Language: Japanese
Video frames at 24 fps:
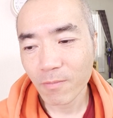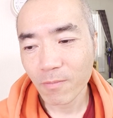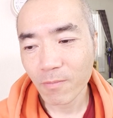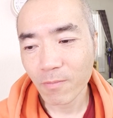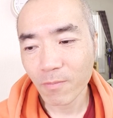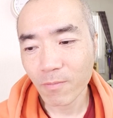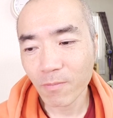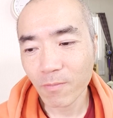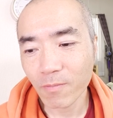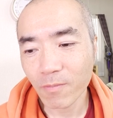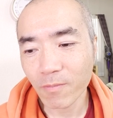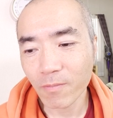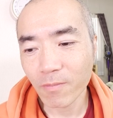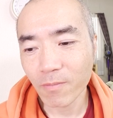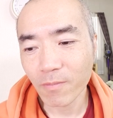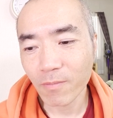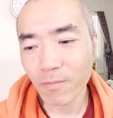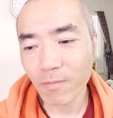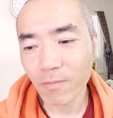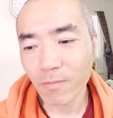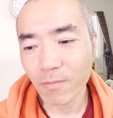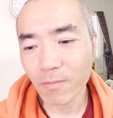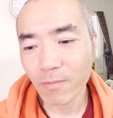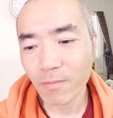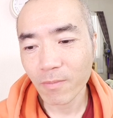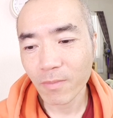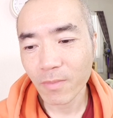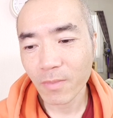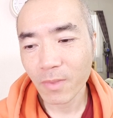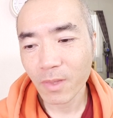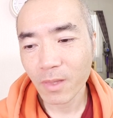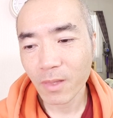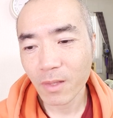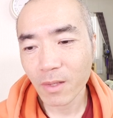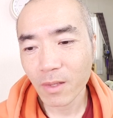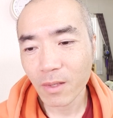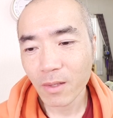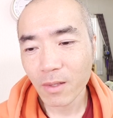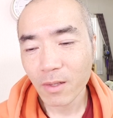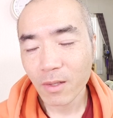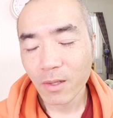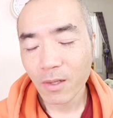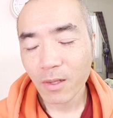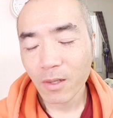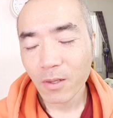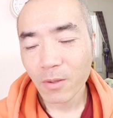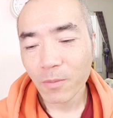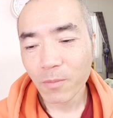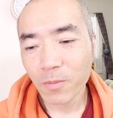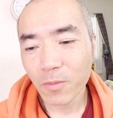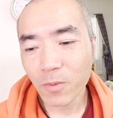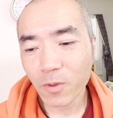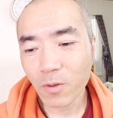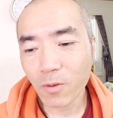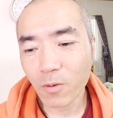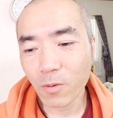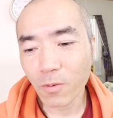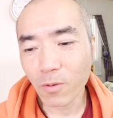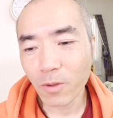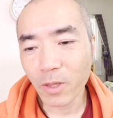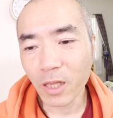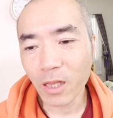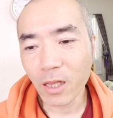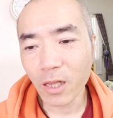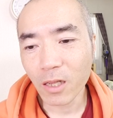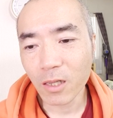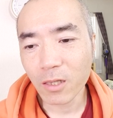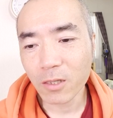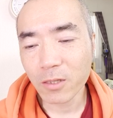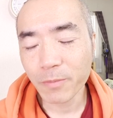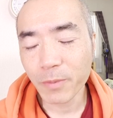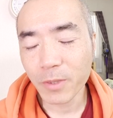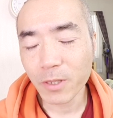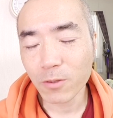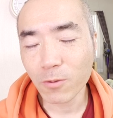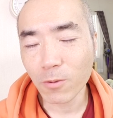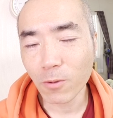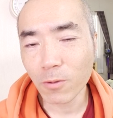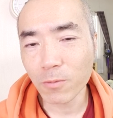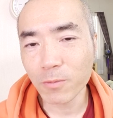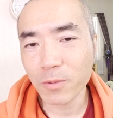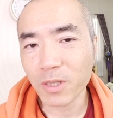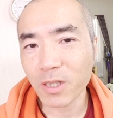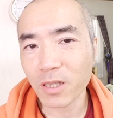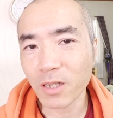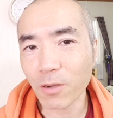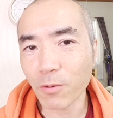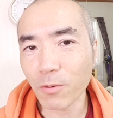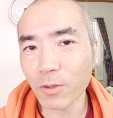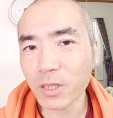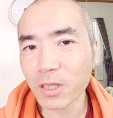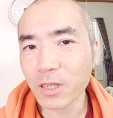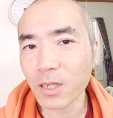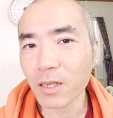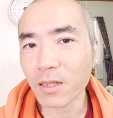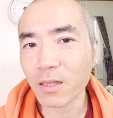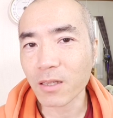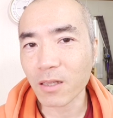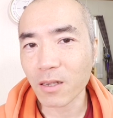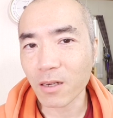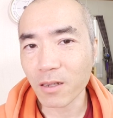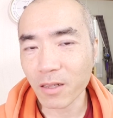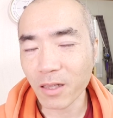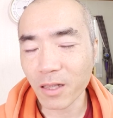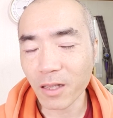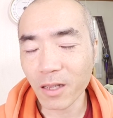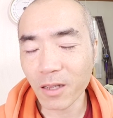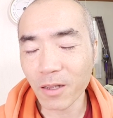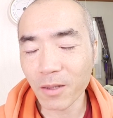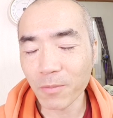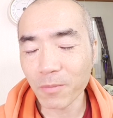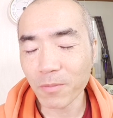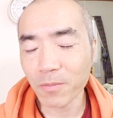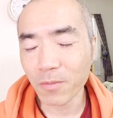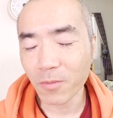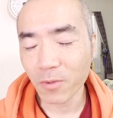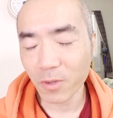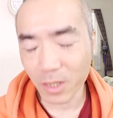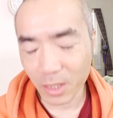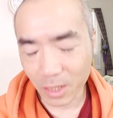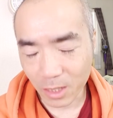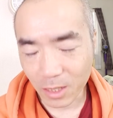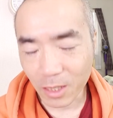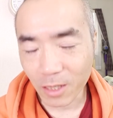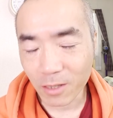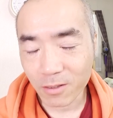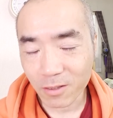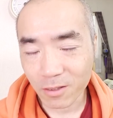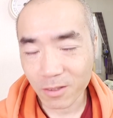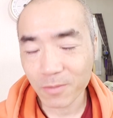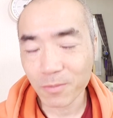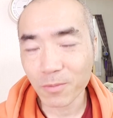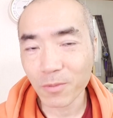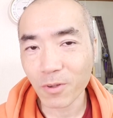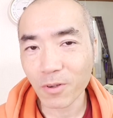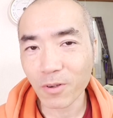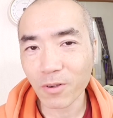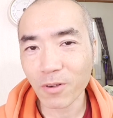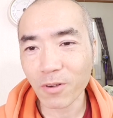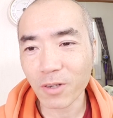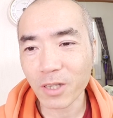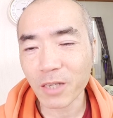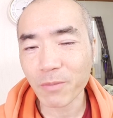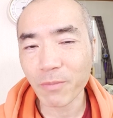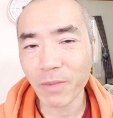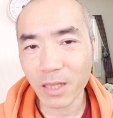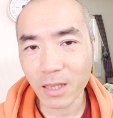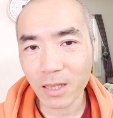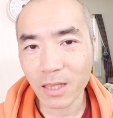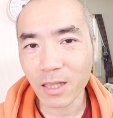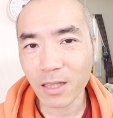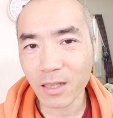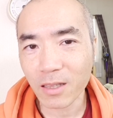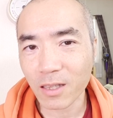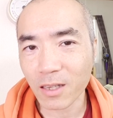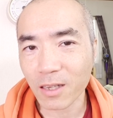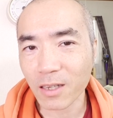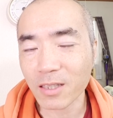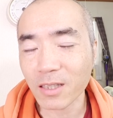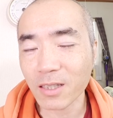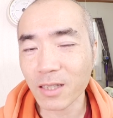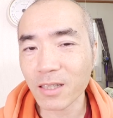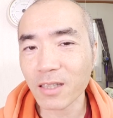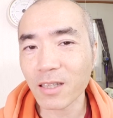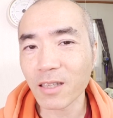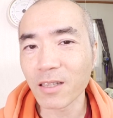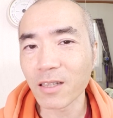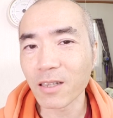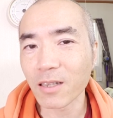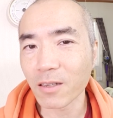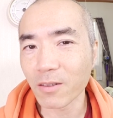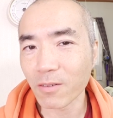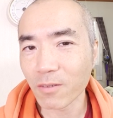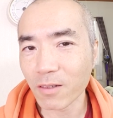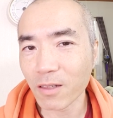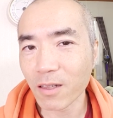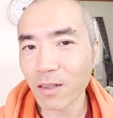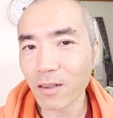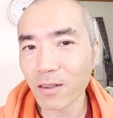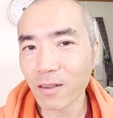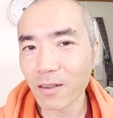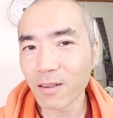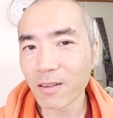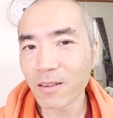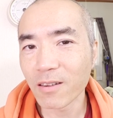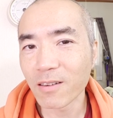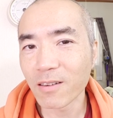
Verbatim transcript: うんもうここでスペルト小麦が美味しかったらねもう一択もう決まったって感じだったんだけどな